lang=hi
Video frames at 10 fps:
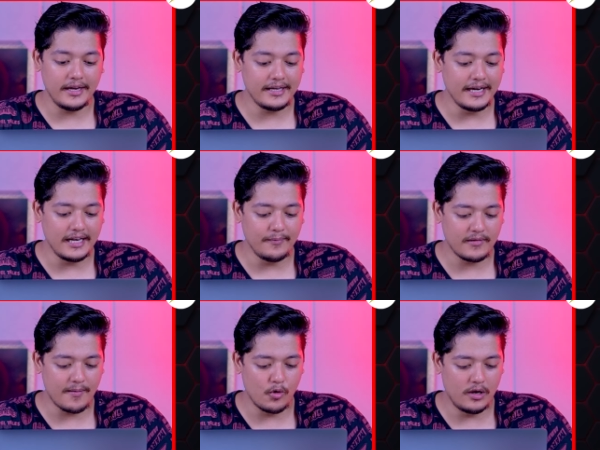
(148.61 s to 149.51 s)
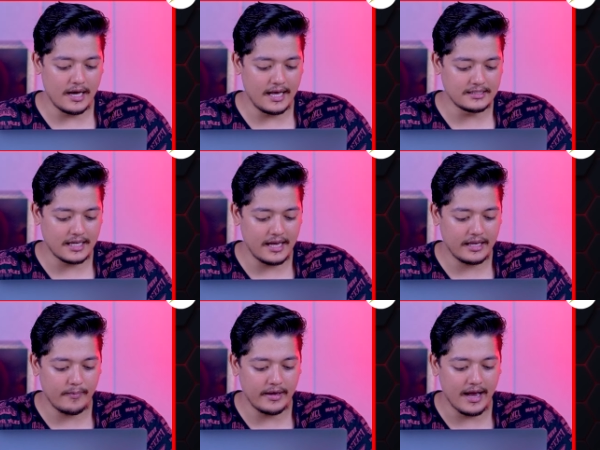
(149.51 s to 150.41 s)
इनकी टीम का बोलना ऐसा है
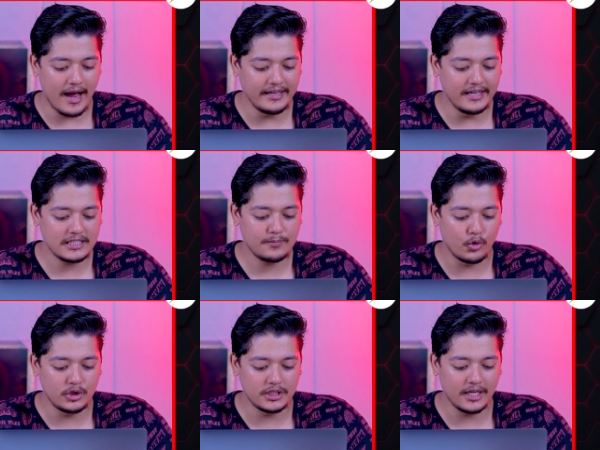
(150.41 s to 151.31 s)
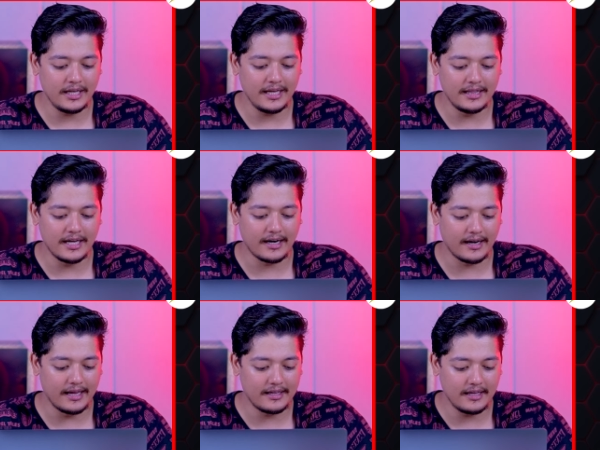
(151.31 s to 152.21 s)
कि भाई हाइएस्ट पोजिशन इन द
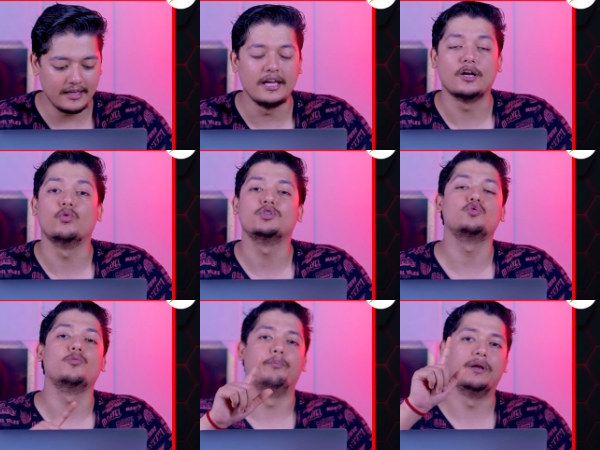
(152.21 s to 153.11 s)
रैंकिंग इक्वल्स टू